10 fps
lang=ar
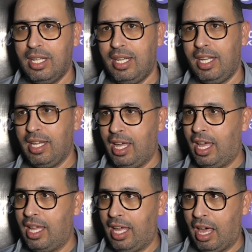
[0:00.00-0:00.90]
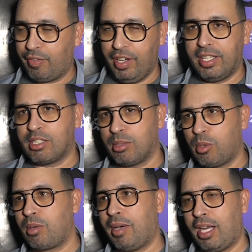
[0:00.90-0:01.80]
لان عارفين ان
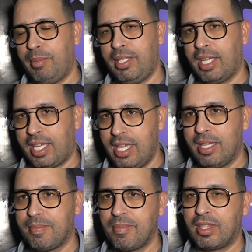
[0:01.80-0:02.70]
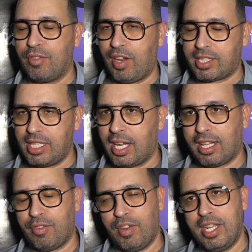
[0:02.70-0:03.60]
الجمهور المغربي ذكي في
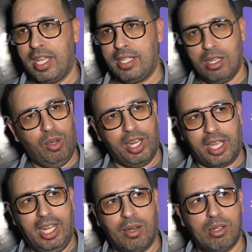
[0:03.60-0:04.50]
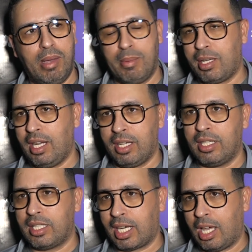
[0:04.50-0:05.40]
الاختيارات الفنيه ديالو وحنا كنحاولوا ما امكن
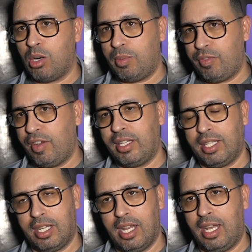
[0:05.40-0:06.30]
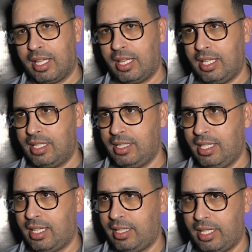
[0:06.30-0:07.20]
اننا نرقاو بالفن ديالنا لهاد
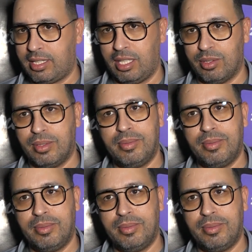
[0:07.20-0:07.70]
لهاد الناس هادو